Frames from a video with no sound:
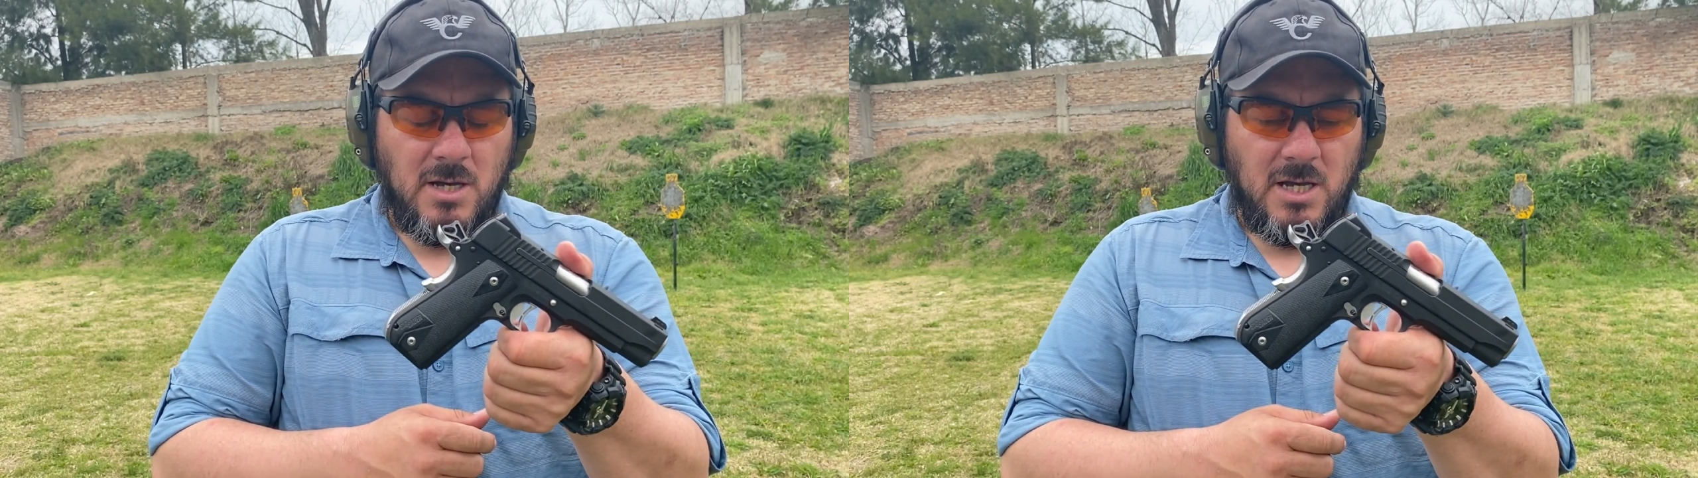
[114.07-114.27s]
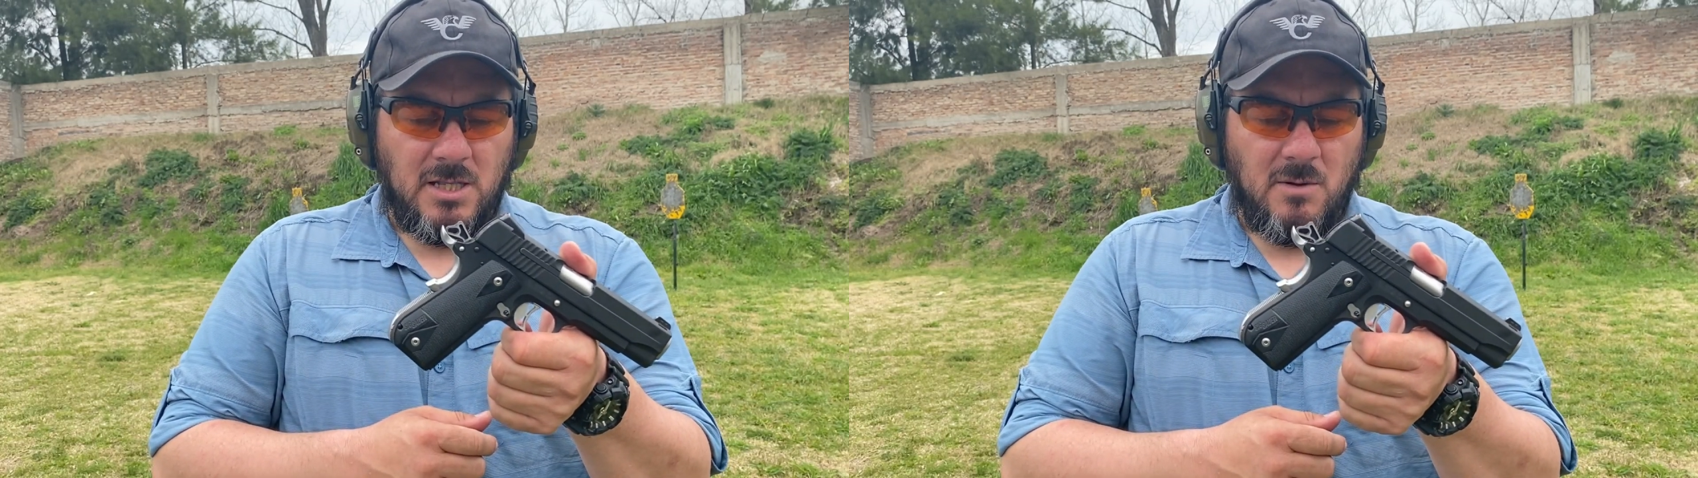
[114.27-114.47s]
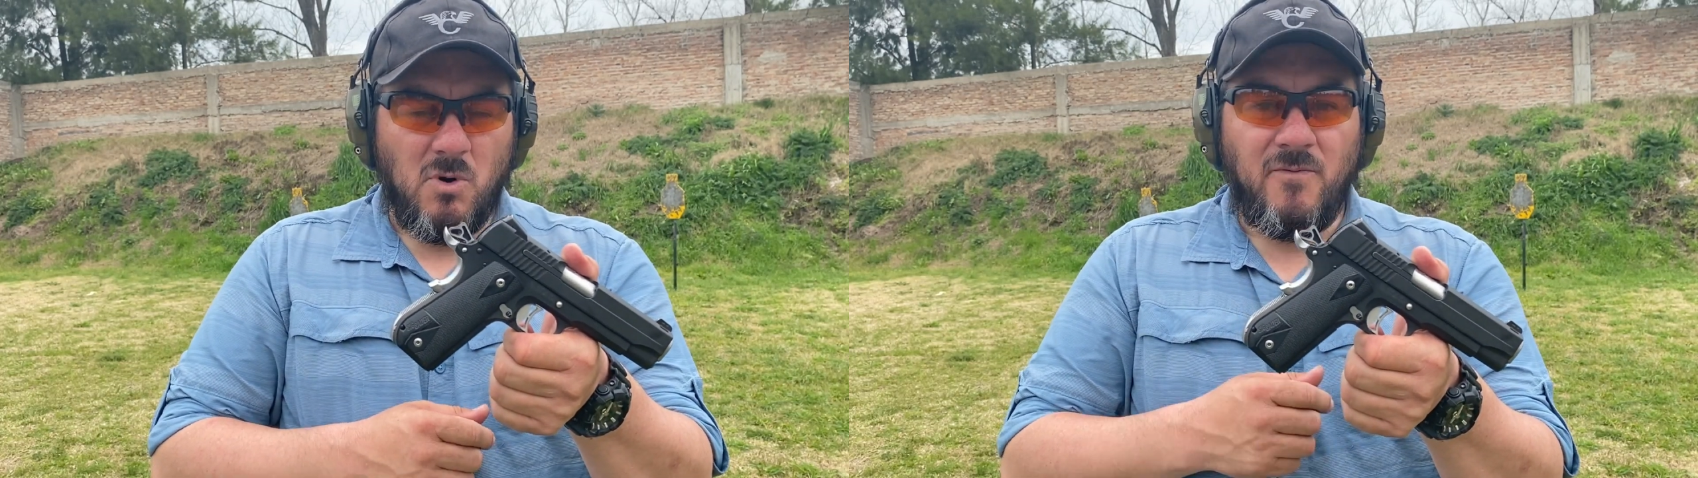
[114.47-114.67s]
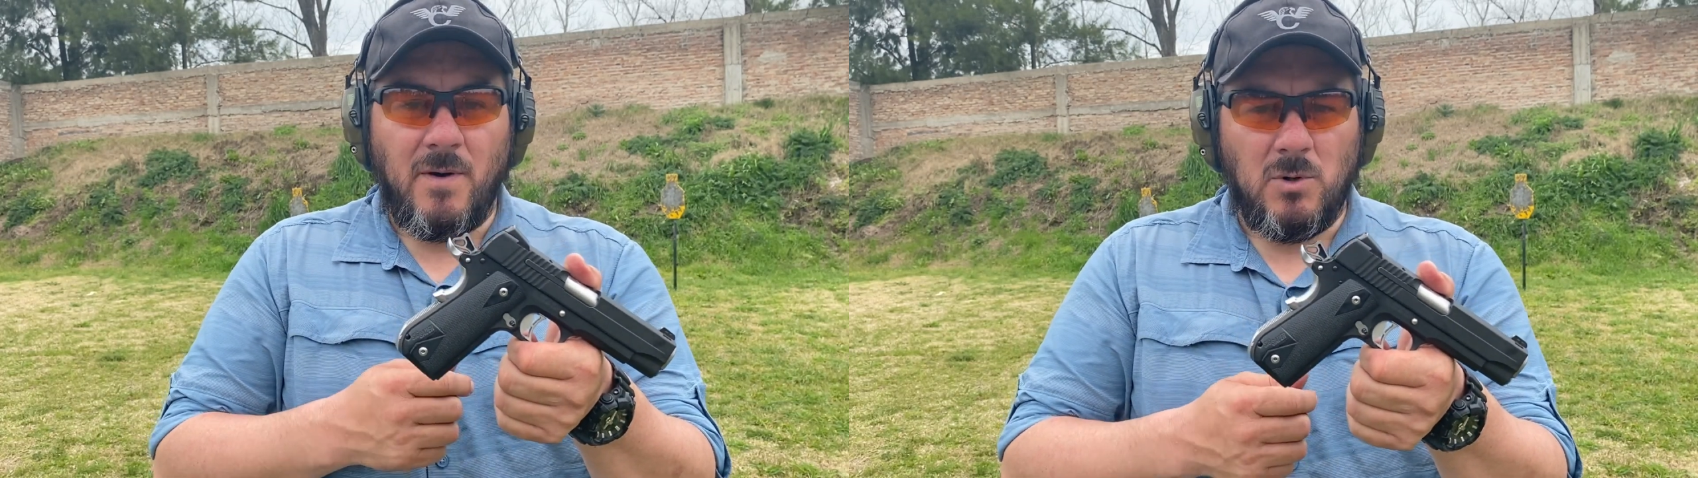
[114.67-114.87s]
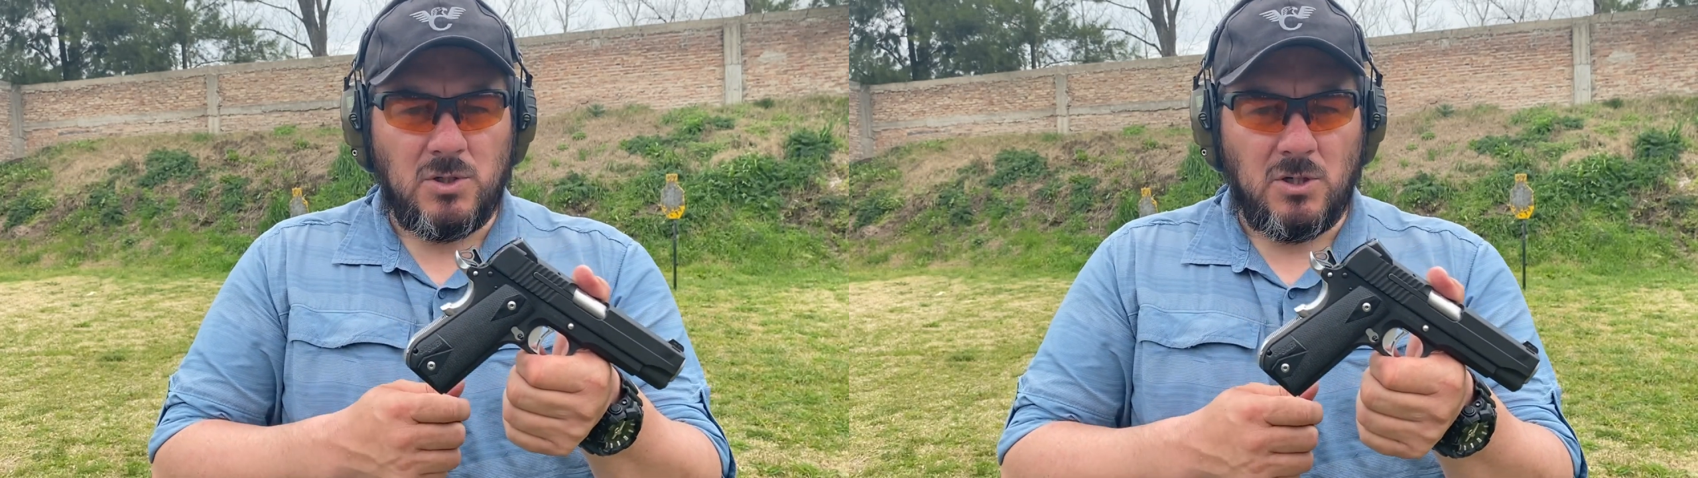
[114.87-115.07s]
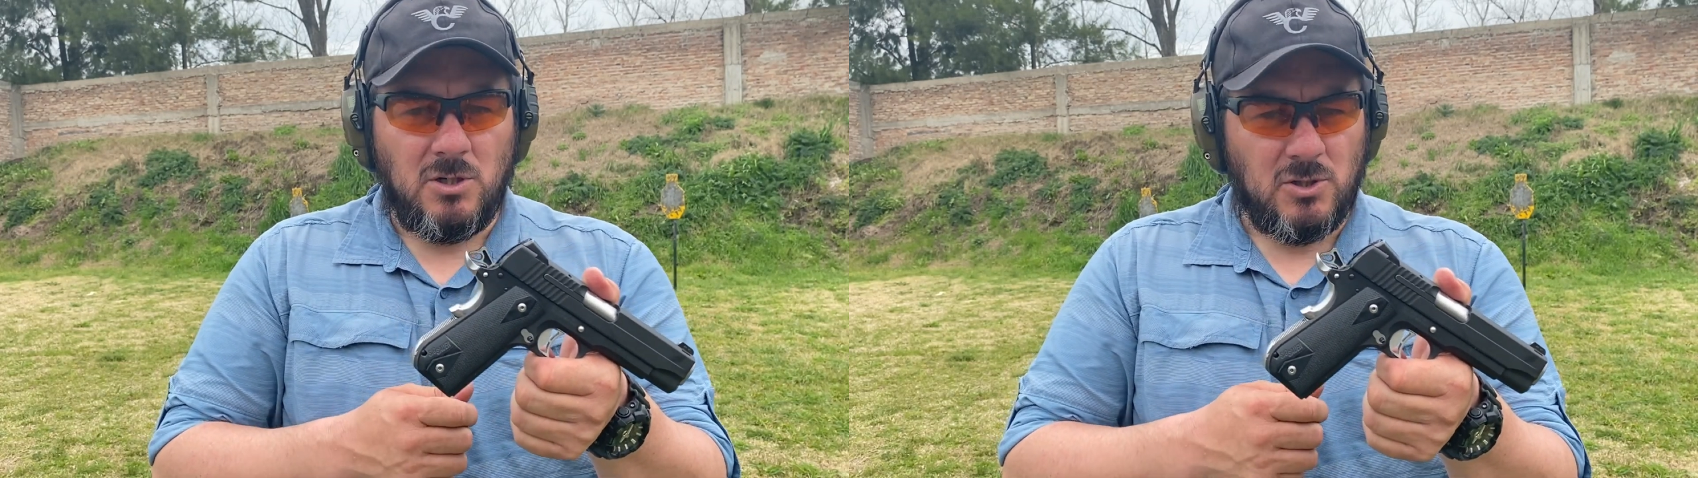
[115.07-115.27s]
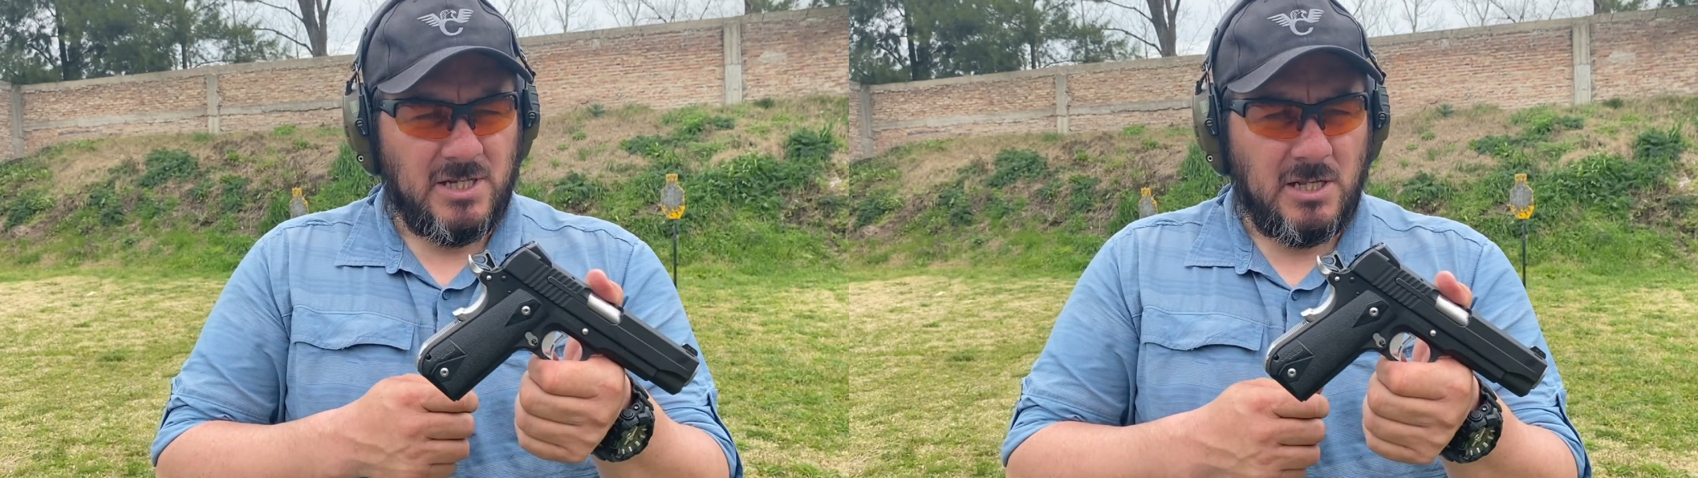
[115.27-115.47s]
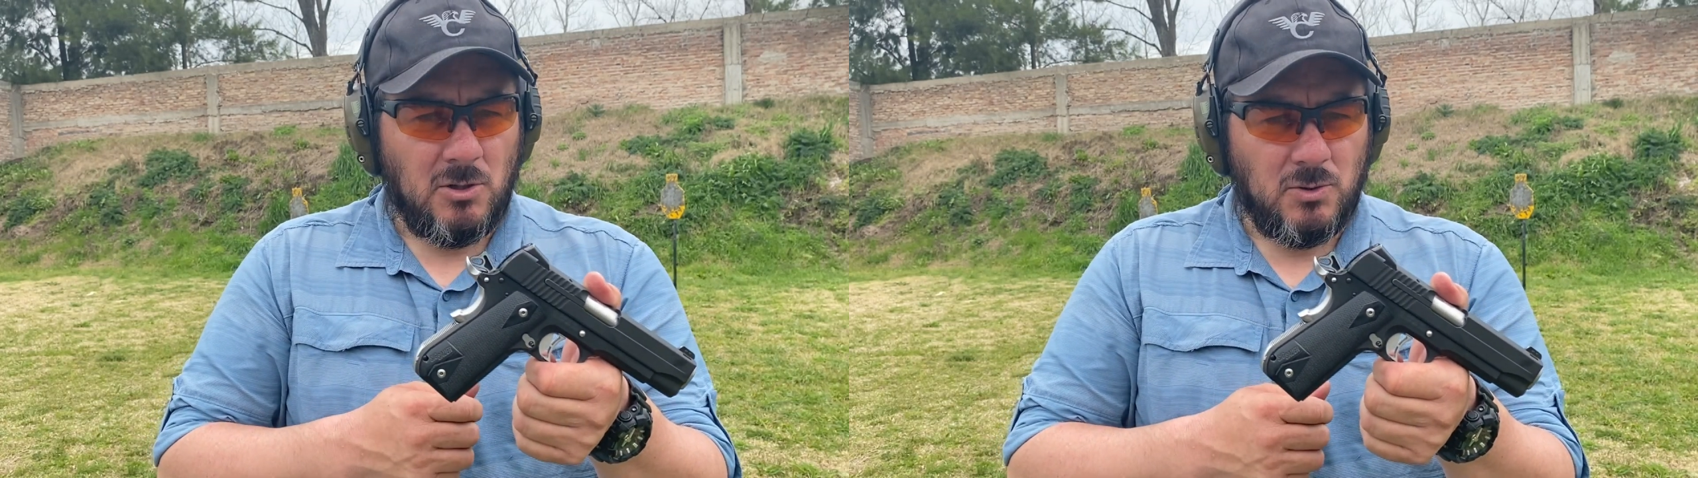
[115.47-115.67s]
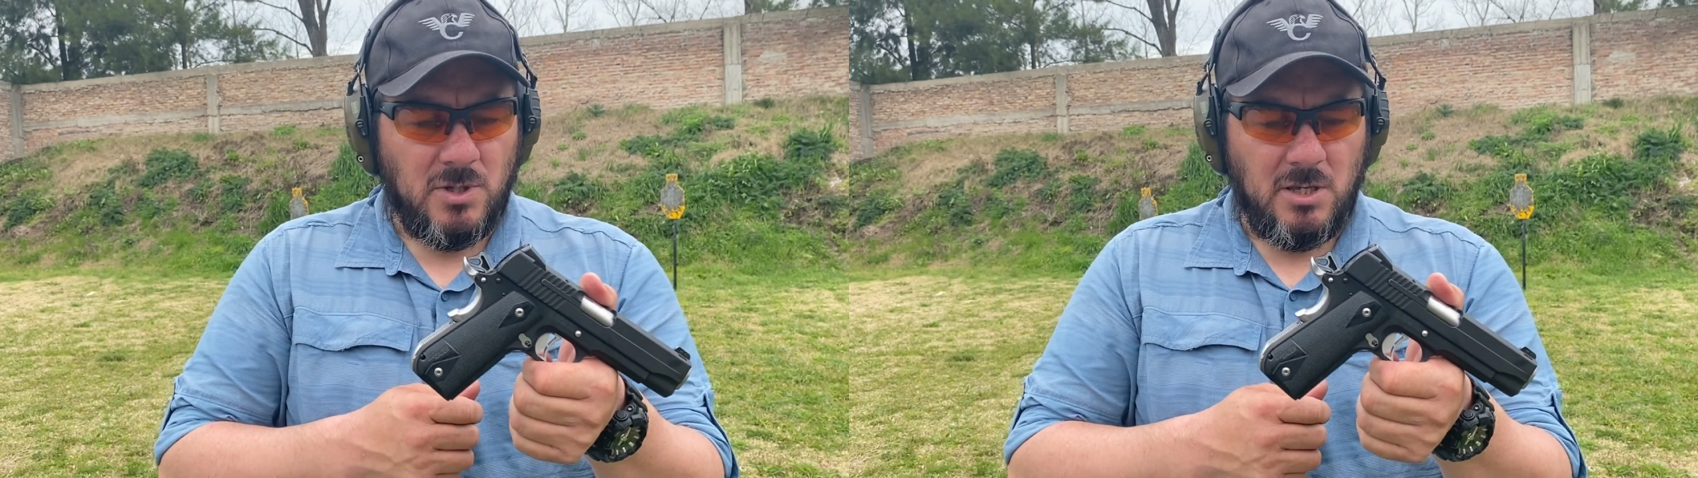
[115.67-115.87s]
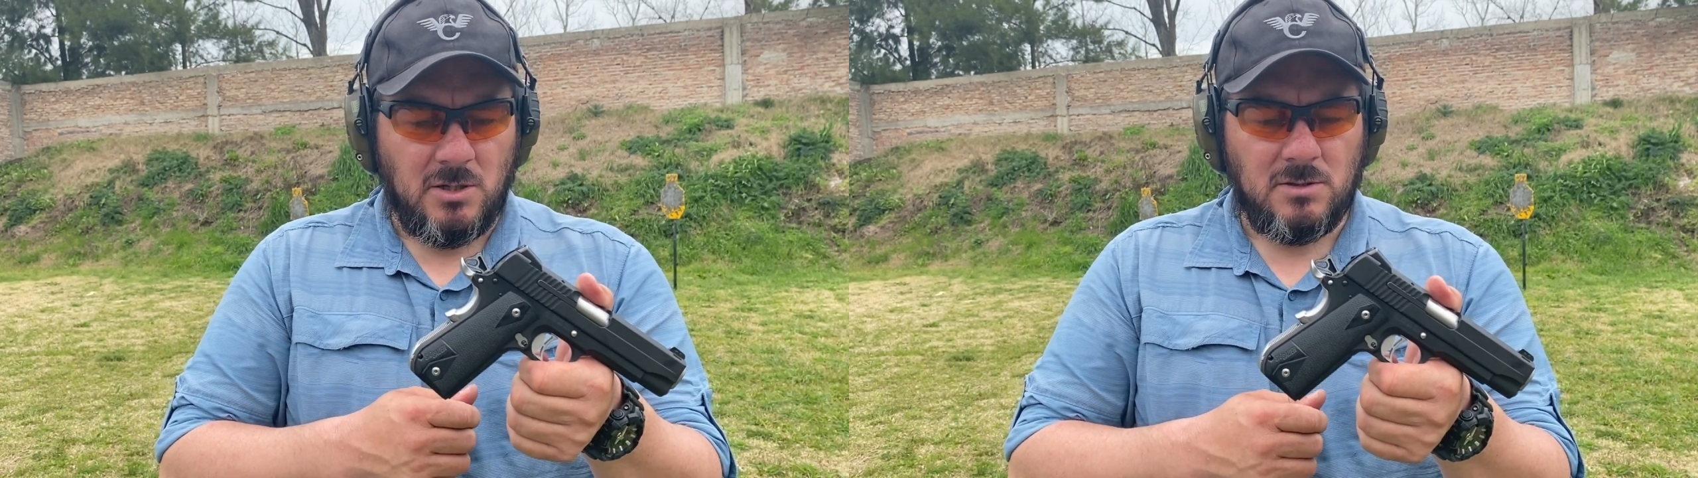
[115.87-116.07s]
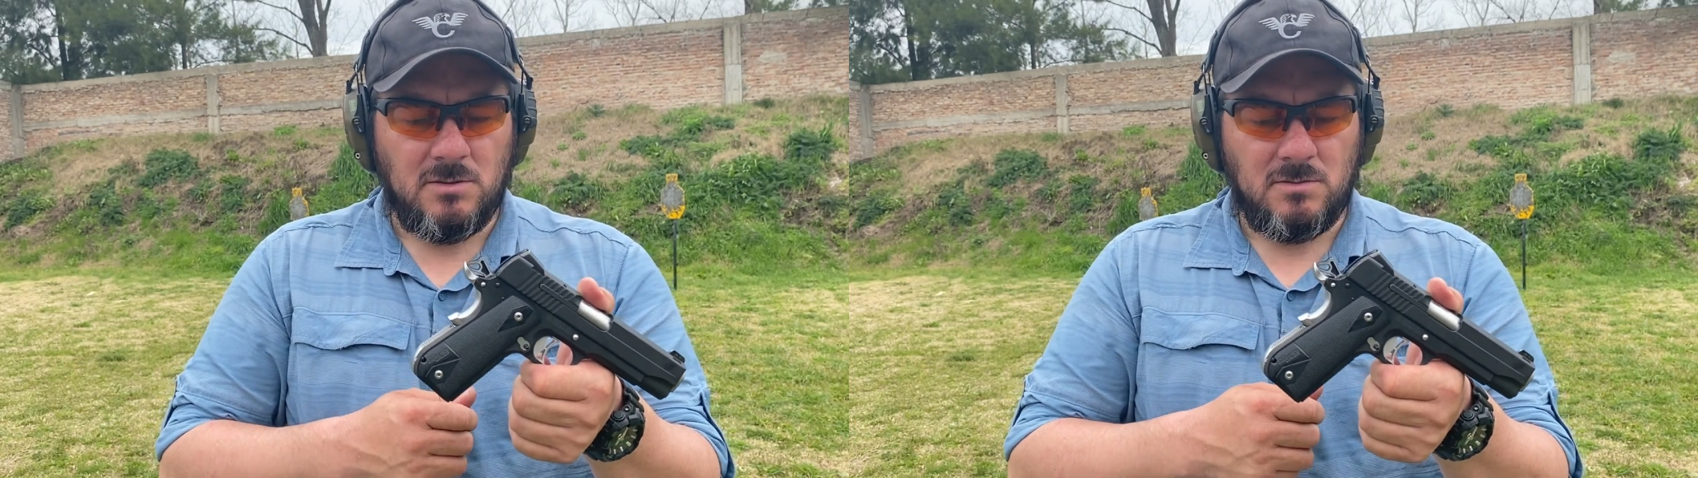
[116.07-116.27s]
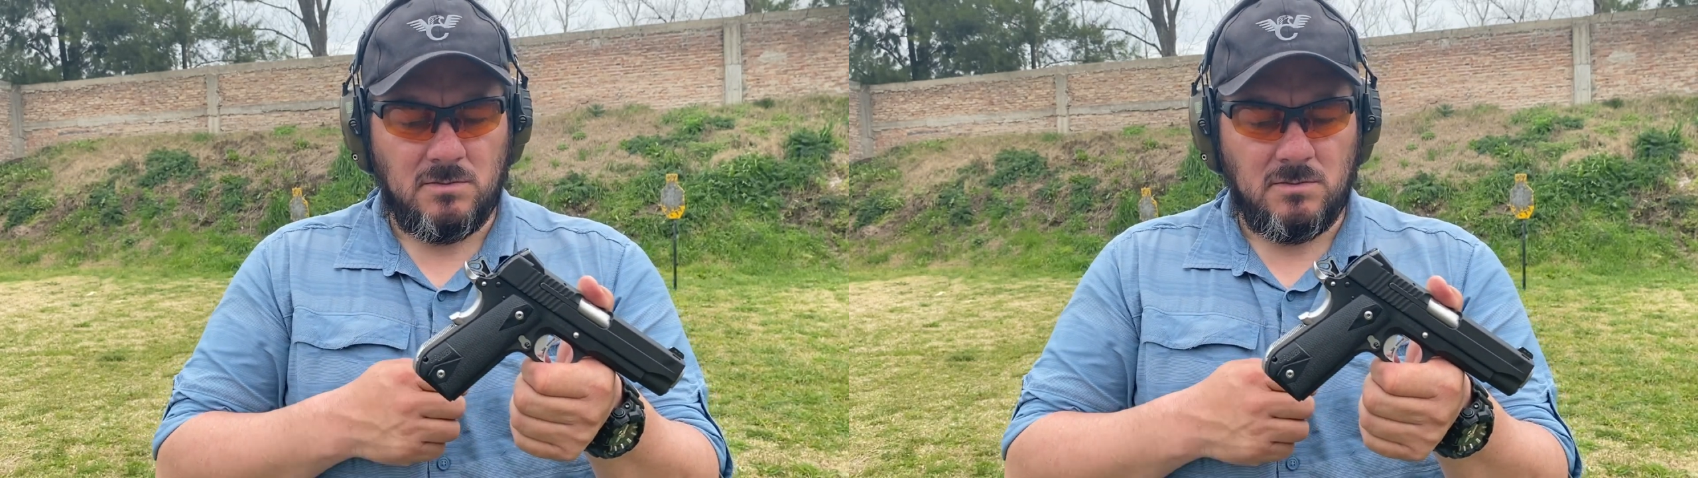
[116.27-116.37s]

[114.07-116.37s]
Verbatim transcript: este, muy famoso en los Estados Unidos,